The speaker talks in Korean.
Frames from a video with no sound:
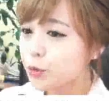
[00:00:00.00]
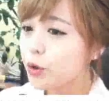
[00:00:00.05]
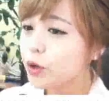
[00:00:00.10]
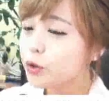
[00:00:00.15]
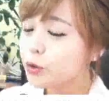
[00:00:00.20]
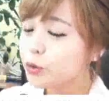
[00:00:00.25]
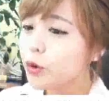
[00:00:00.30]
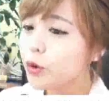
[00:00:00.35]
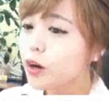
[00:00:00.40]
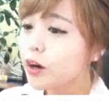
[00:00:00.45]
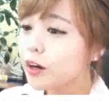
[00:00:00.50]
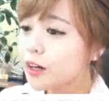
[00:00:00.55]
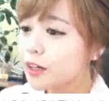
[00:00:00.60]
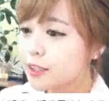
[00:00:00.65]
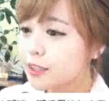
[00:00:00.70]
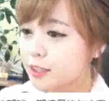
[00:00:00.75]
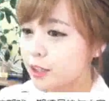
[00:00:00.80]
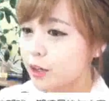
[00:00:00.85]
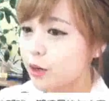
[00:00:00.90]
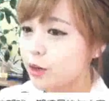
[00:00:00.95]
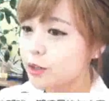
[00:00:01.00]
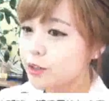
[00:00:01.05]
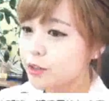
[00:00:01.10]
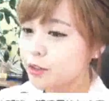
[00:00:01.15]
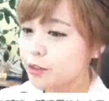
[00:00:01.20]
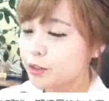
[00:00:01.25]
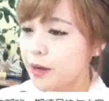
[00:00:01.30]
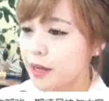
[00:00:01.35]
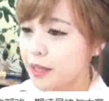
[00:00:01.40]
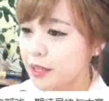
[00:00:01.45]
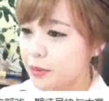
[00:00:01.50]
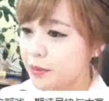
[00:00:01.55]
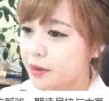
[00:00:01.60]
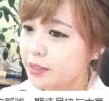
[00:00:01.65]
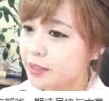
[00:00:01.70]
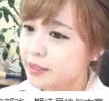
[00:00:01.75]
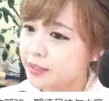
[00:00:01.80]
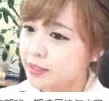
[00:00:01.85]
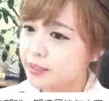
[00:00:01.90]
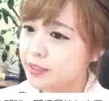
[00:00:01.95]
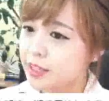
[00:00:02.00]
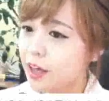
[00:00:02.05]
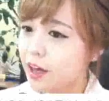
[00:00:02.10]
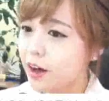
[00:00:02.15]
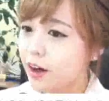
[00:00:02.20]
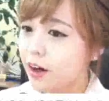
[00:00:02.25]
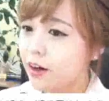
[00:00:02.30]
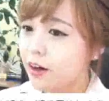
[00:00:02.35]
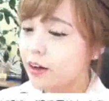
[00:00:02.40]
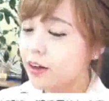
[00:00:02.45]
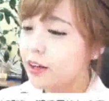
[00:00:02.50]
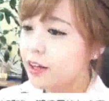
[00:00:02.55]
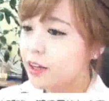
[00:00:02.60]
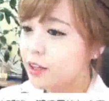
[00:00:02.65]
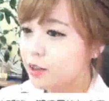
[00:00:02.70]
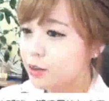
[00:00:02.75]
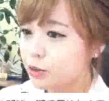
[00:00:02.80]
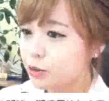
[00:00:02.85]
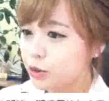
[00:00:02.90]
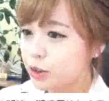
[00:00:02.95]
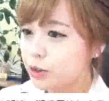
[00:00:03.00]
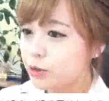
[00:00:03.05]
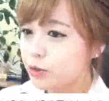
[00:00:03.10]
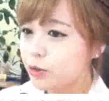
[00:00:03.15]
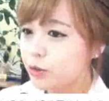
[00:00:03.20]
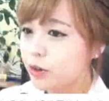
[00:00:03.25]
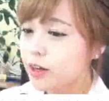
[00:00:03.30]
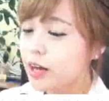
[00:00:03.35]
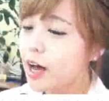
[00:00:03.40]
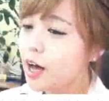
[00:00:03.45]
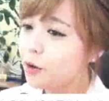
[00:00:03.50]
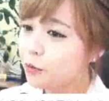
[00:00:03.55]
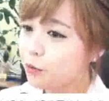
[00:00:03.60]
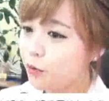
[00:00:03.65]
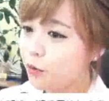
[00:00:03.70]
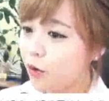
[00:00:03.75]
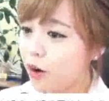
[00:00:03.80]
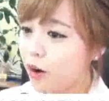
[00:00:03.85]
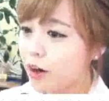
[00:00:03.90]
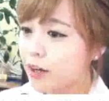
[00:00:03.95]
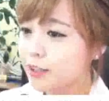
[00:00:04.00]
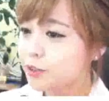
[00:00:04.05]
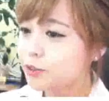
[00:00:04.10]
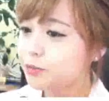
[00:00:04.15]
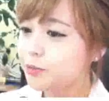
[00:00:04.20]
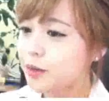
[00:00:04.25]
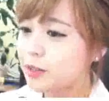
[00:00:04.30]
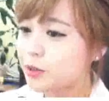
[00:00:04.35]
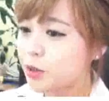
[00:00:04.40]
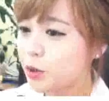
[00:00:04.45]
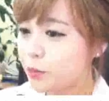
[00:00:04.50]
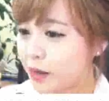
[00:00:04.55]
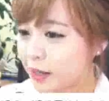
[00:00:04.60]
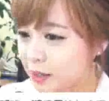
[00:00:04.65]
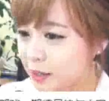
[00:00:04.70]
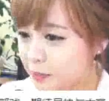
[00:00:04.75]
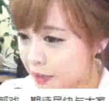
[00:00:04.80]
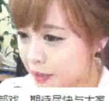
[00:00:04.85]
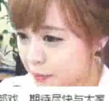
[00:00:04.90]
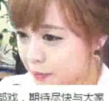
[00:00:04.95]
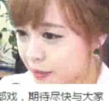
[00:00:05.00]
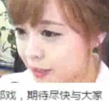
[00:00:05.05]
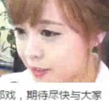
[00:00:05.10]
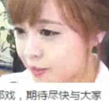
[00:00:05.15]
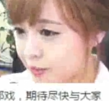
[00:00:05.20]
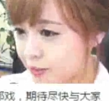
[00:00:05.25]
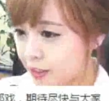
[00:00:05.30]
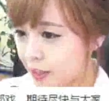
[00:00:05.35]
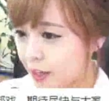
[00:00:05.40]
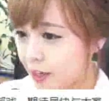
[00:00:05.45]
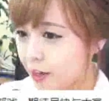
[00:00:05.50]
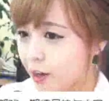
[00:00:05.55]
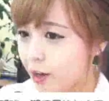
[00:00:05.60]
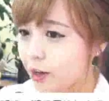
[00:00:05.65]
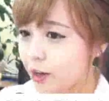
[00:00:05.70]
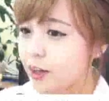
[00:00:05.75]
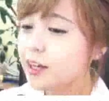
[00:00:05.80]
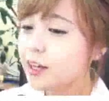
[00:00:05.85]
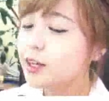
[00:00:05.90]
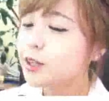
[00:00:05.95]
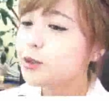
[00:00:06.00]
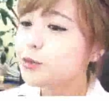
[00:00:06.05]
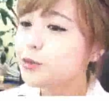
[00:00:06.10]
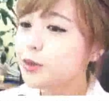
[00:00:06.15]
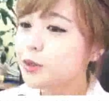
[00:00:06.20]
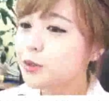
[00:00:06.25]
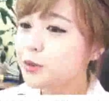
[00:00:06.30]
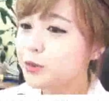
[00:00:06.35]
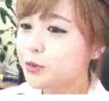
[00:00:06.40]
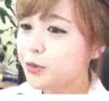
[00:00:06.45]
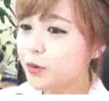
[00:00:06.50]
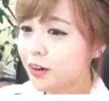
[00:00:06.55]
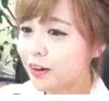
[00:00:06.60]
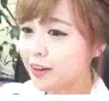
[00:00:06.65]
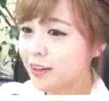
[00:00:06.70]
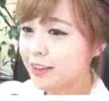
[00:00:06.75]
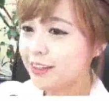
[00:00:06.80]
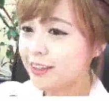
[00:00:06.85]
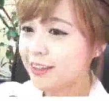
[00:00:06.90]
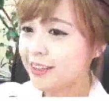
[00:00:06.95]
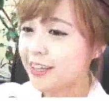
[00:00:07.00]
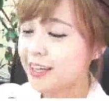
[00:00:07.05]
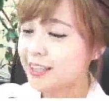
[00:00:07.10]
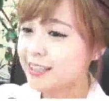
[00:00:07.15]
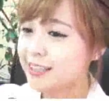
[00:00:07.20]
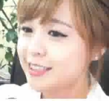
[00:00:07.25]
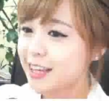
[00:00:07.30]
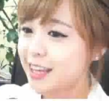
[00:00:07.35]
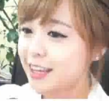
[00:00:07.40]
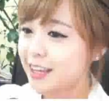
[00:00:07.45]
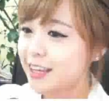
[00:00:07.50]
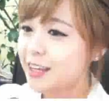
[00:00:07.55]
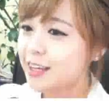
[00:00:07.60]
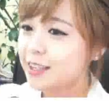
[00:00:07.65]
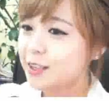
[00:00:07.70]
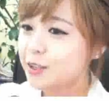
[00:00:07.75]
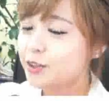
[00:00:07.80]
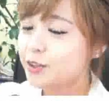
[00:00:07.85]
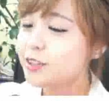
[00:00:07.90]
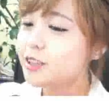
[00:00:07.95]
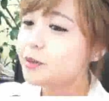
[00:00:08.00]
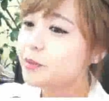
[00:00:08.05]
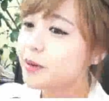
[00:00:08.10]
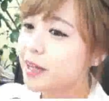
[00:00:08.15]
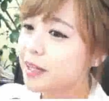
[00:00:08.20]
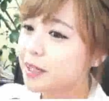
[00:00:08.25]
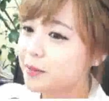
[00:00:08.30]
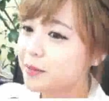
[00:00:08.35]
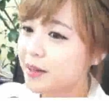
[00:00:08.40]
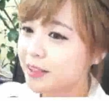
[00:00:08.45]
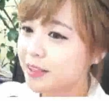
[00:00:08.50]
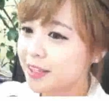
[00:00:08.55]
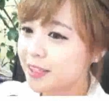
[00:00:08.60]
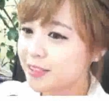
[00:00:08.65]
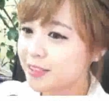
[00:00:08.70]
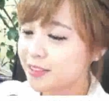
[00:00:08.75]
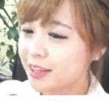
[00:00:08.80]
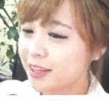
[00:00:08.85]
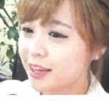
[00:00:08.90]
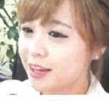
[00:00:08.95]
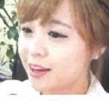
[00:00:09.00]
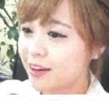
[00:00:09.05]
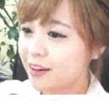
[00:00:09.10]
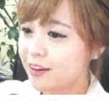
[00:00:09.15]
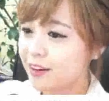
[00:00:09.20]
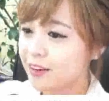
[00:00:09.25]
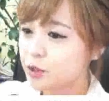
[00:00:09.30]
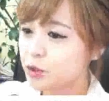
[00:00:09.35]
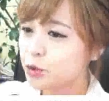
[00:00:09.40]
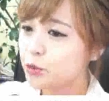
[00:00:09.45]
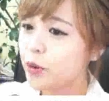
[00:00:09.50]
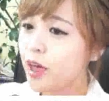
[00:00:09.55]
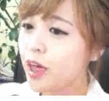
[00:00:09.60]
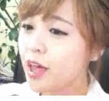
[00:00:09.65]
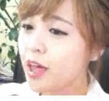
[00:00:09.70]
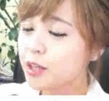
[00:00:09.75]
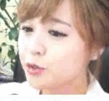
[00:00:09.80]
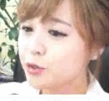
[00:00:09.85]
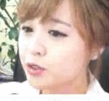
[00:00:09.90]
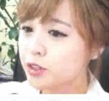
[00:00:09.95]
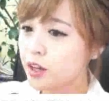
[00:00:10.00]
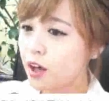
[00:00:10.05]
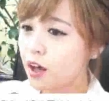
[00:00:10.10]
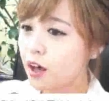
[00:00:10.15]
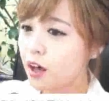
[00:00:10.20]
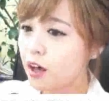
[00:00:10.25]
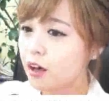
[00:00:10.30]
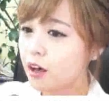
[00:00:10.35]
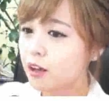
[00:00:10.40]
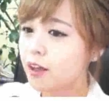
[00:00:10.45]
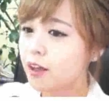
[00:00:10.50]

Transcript: 또어또어 허죠. 술 많이 많이 드세요. 또어또어 카워. 저 많이 많이 봐주세요. 또어또어 띠엔 추천 많이 많이 해주세요. 좀 해 추천.